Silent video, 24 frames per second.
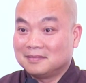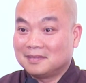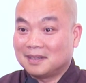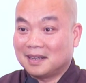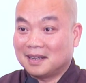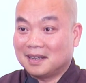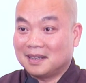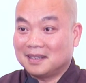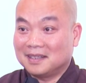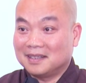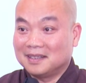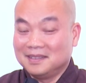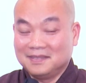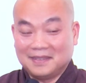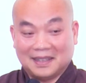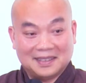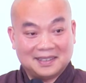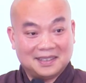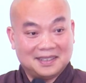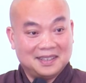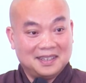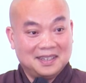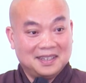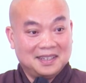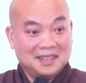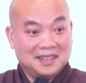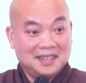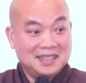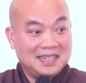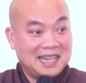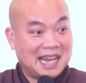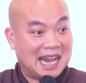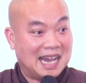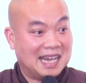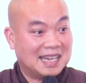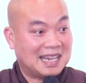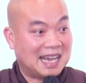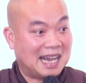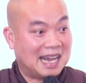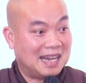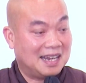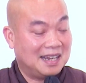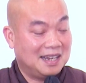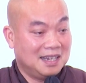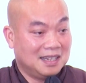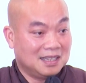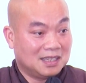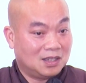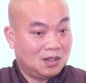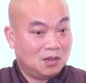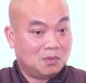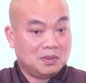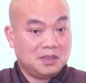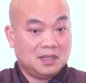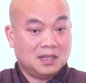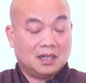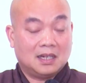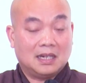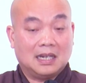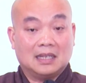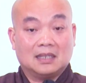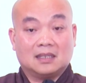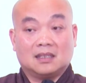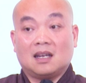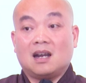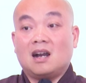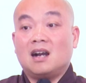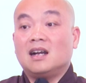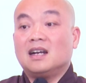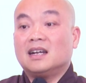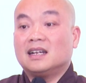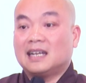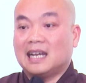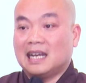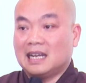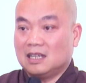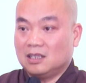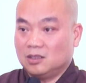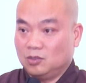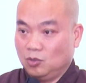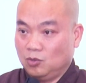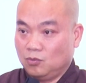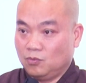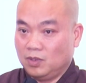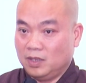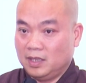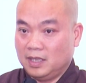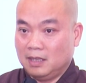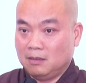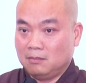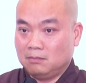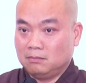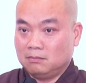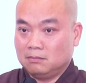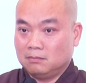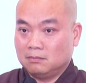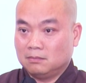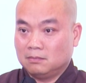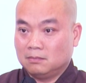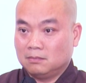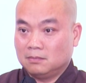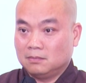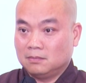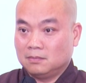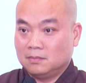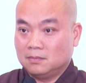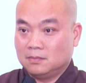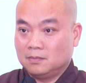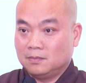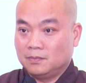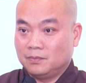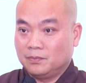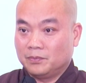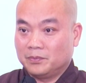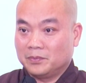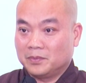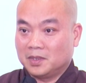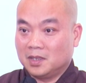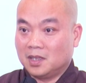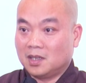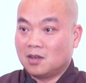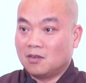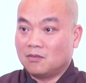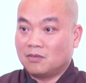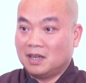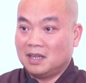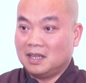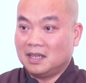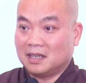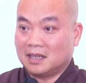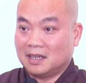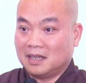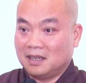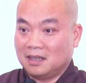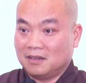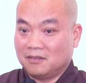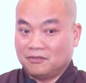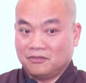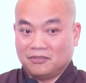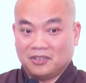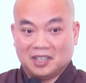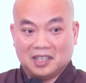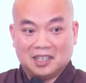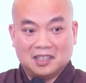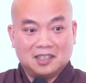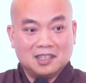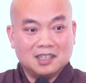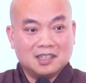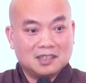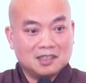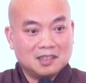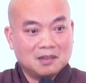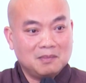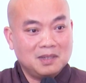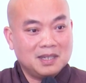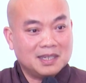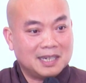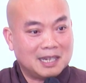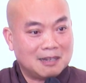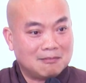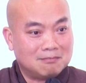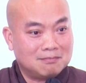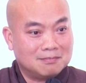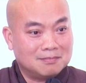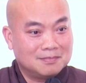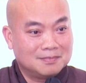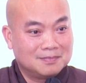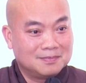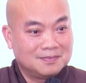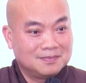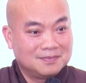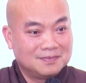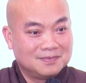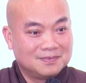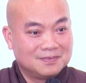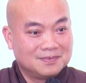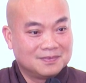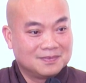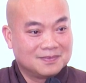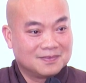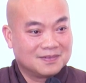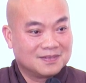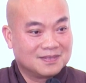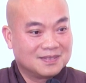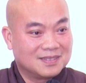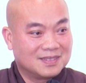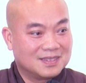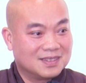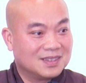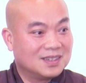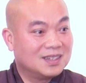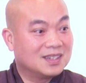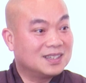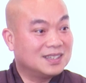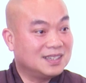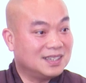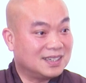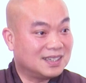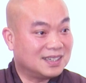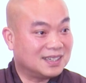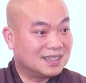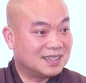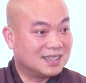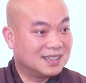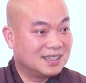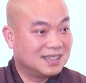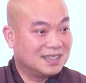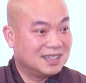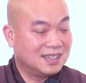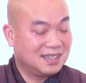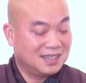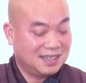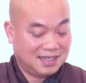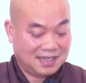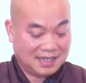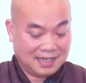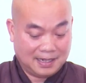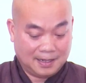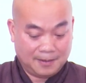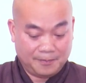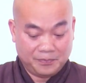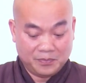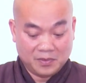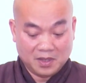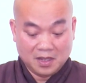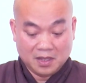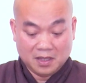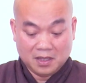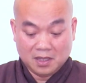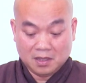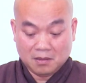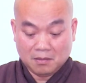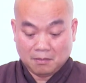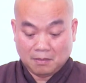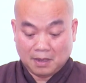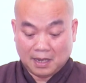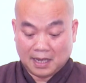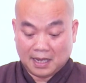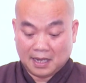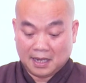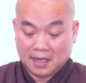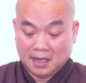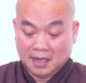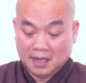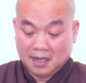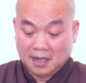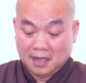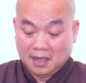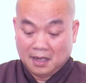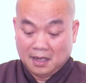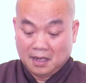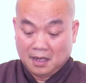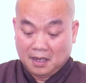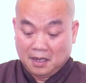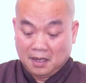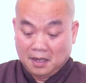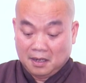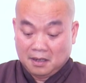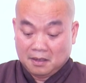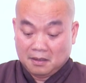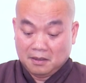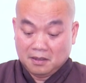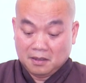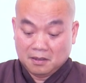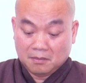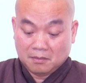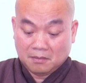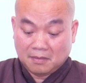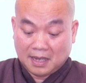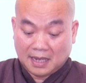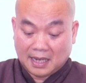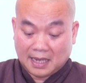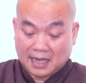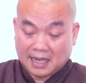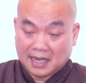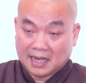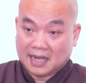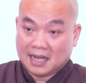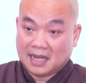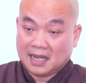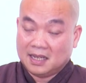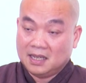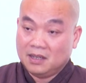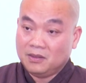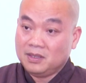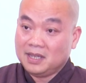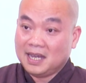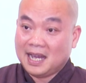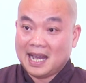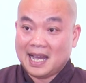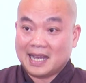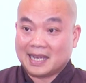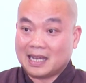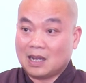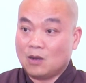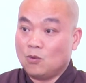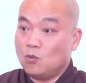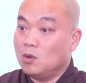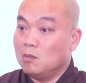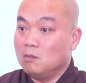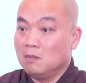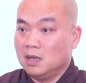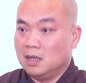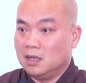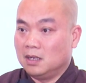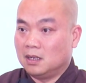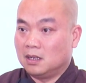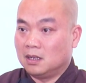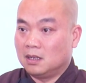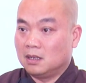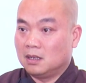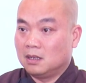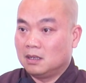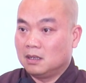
à, như vậy thì hít hà hít hà thì lúc giờ là thân kinh xúc với nóng chứ không phải là, là vị thức nó biết nóng, được chưa? À, nhưng mà nhưng mà nếu như hai cái quân bình